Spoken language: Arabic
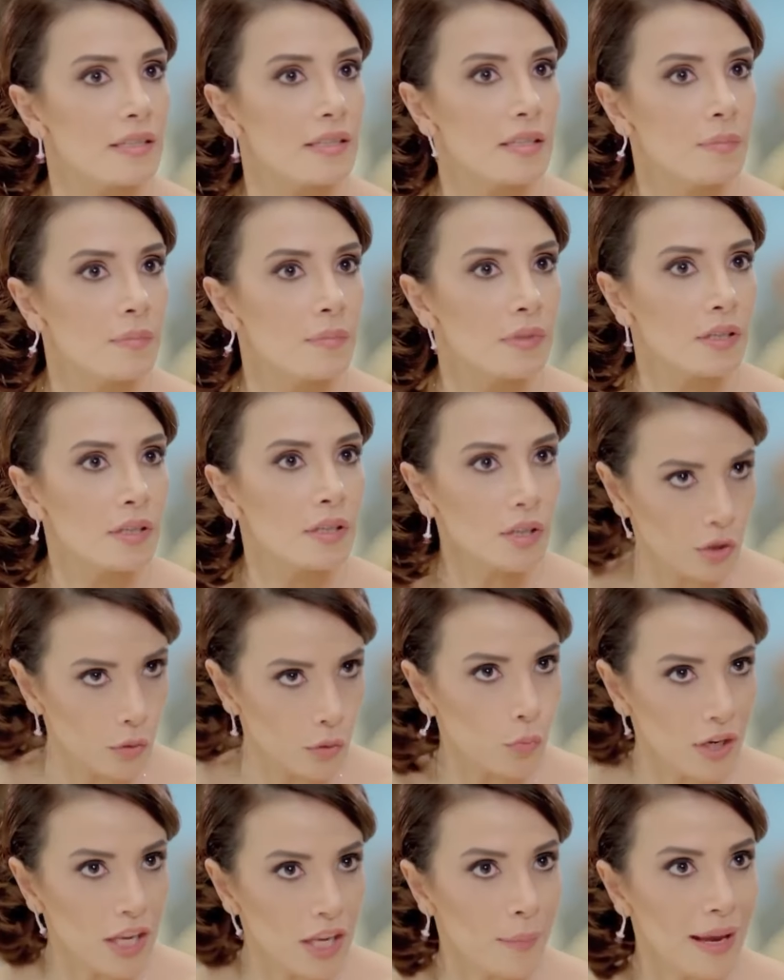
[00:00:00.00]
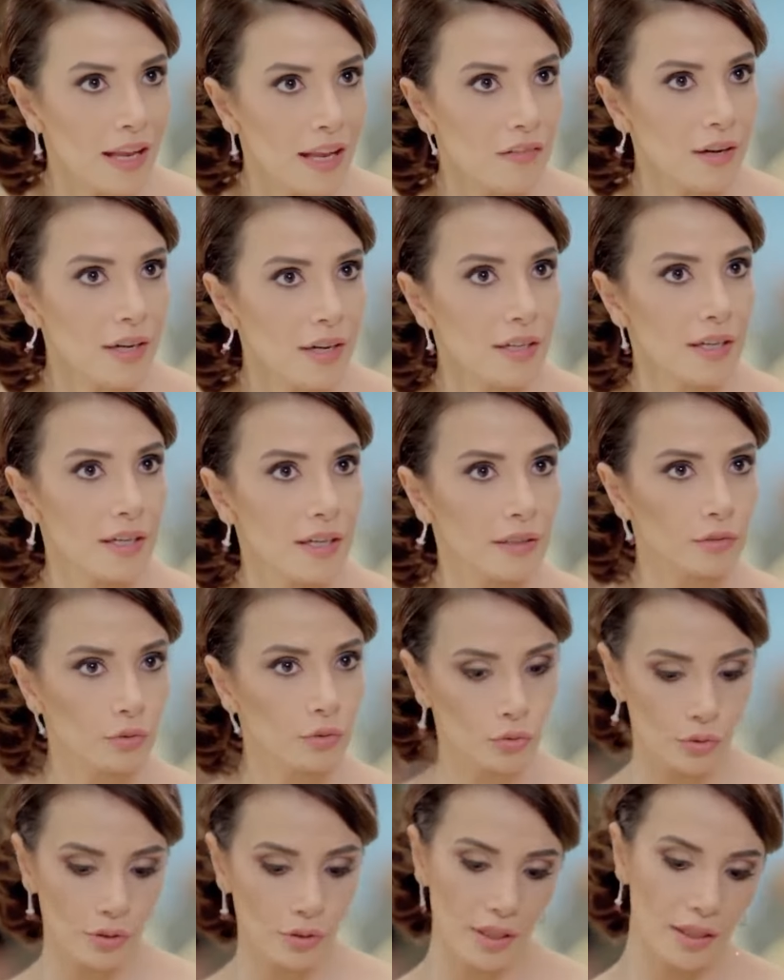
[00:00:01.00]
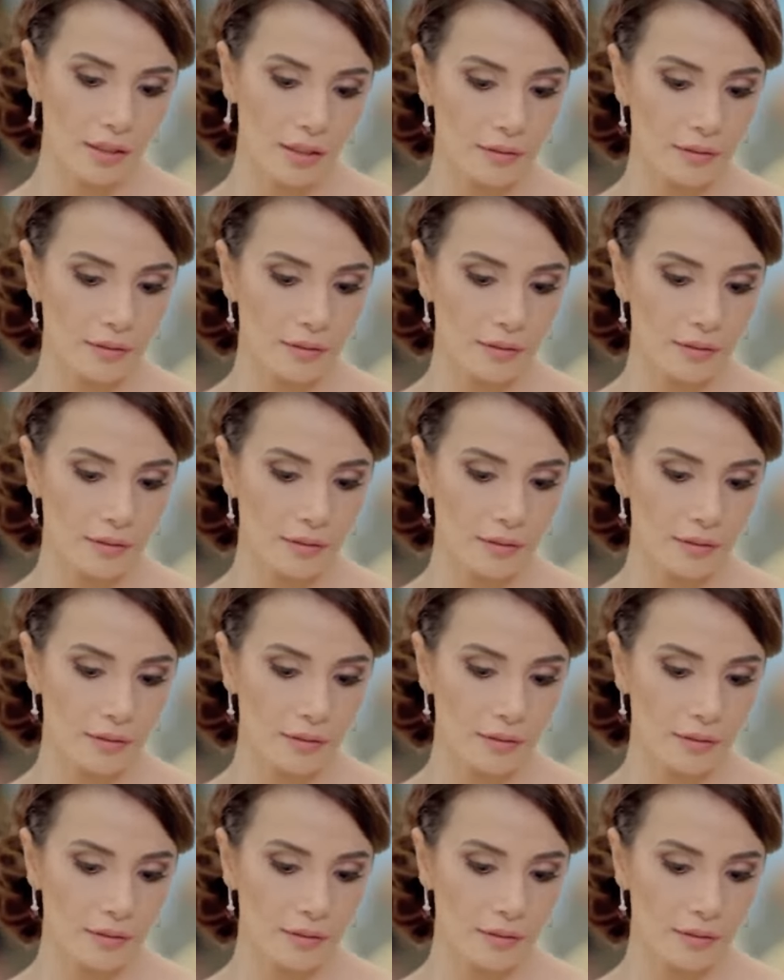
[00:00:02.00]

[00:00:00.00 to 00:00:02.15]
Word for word: اسمعي بتعرفي أمل شو عملت؟ هي